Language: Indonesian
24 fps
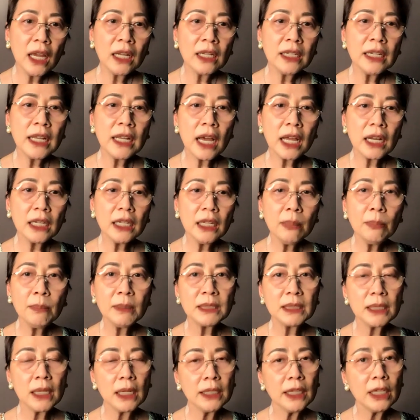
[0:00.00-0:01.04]
dari
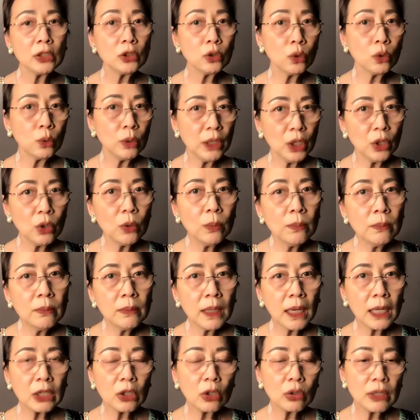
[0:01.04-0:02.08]
misalnya sodium
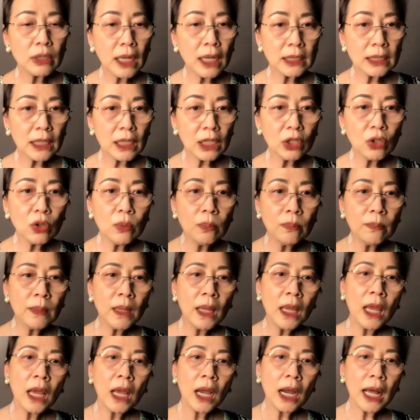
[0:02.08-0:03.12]
atau natrium,
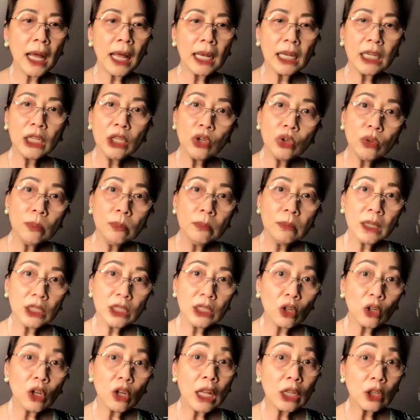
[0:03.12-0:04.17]
kalium
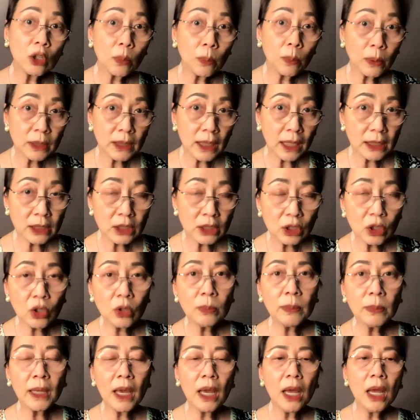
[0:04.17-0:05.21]
itu atau
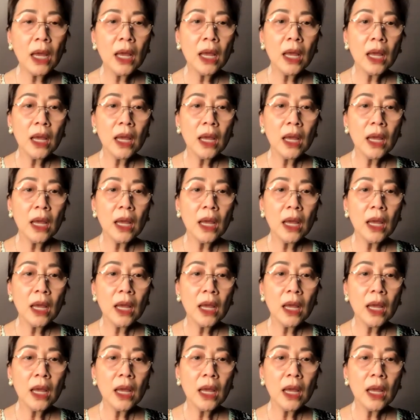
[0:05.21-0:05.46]
potasium ya,